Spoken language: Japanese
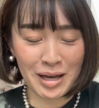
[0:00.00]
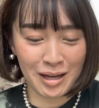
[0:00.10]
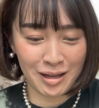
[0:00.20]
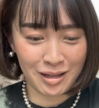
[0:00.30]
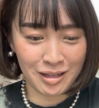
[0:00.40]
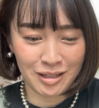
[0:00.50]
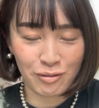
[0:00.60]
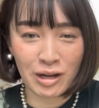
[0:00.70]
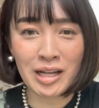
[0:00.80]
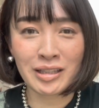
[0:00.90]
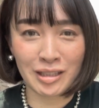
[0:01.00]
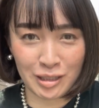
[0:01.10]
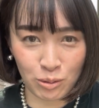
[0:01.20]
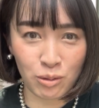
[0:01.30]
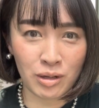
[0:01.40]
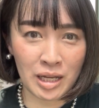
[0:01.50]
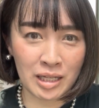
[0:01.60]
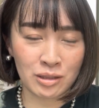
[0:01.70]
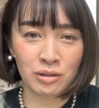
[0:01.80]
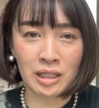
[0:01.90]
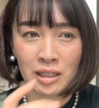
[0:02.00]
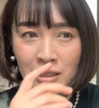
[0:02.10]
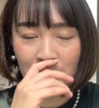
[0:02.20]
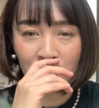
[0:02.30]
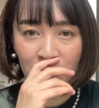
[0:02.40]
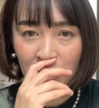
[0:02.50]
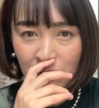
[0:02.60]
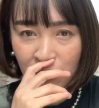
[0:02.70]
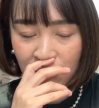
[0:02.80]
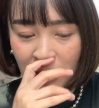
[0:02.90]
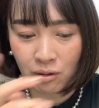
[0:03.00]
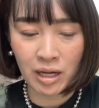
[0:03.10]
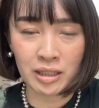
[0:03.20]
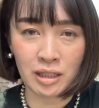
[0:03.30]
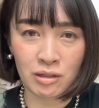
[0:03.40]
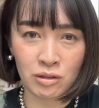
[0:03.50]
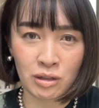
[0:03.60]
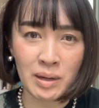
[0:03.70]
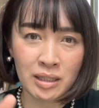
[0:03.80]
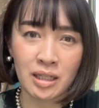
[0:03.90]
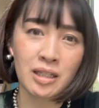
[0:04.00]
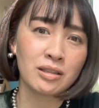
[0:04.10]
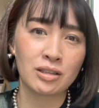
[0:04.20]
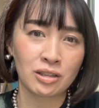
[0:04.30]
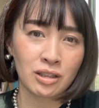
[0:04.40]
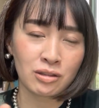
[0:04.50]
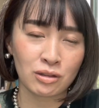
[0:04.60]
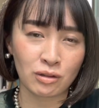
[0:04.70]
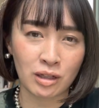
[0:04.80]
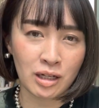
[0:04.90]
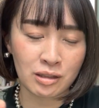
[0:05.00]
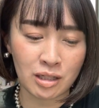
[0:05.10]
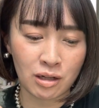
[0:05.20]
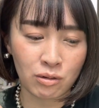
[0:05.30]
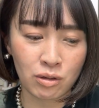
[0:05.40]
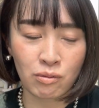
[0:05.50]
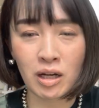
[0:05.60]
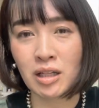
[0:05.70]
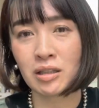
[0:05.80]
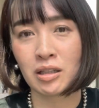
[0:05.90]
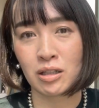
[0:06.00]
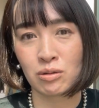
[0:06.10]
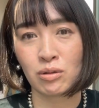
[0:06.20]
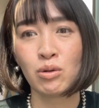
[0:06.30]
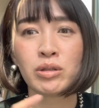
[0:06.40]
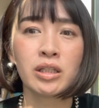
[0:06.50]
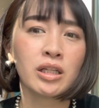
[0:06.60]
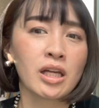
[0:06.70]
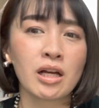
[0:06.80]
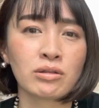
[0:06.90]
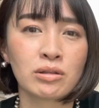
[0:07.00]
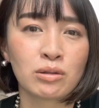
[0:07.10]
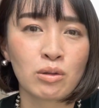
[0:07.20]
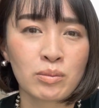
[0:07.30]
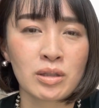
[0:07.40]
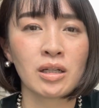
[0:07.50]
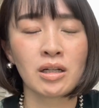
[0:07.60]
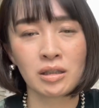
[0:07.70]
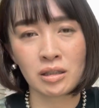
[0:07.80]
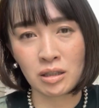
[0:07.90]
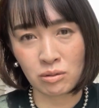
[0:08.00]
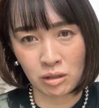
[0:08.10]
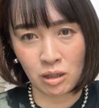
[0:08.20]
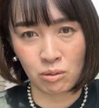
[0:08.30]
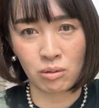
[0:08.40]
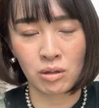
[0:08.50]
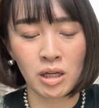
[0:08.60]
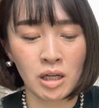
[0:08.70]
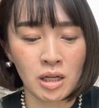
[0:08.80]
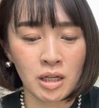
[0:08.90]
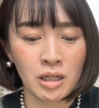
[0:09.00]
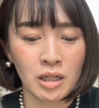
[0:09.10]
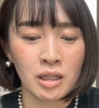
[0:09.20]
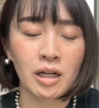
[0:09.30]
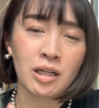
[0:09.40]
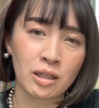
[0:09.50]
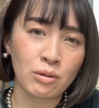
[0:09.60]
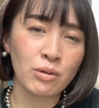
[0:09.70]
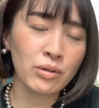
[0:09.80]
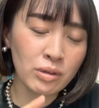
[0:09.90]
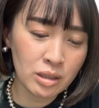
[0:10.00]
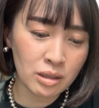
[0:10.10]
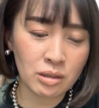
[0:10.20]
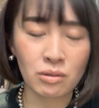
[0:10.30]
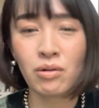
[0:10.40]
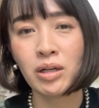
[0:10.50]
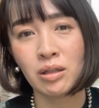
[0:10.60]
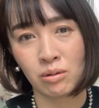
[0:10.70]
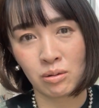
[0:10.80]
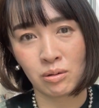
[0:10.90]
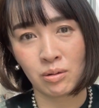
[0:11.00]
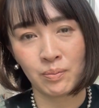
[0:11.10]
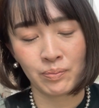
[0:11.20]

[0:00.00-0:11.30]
まあ分かったでしょこれ。ちょっと私のあのサロン入ってる人でマンダーツ知ってる人ならさ、これ分かったでしょ量子力学ともつながってるんだよ。だからね、本当にすごいのよ。